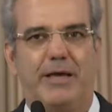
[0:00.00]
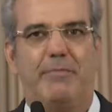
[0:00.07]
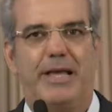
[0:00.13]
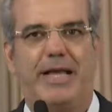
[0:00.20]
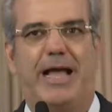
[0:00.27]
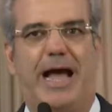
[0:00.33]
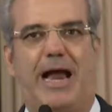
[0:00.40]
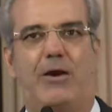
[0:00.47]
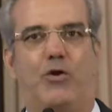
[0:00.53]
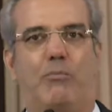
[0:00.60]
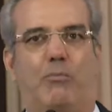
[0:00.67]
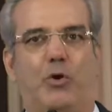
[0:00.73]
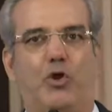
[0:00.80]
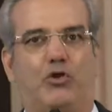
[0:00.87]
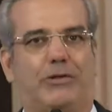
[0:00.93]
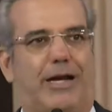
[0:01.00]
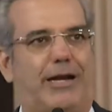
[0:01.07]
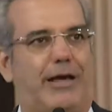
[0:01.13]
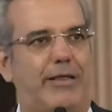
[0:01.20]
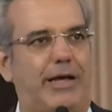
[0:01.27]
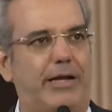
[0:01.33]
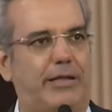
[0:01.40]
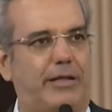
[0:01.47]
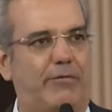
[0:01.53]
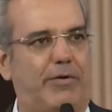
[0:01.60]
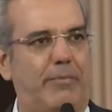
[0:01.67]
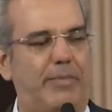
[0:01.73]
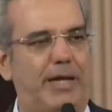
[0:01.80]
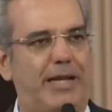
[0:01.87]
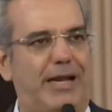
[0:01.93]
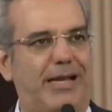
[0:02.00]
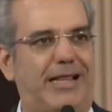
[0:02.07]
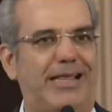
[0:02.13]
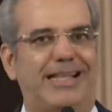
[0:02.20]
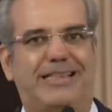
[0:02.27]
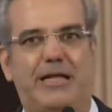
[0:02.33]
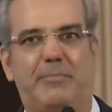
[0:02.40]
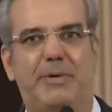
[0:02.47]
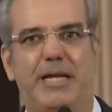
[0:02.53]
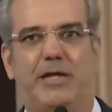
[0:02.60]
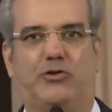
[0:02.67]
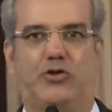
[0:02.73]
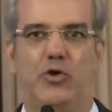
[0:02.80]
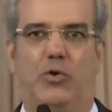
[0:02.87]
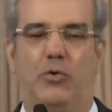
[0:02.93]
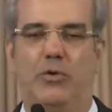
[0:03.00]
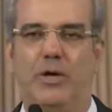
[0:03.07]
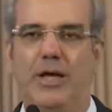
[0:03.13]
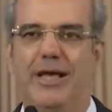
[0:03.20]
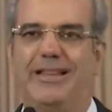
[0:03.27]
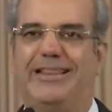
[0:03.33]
de mi cargo puedo trasladar a esta familia la determinación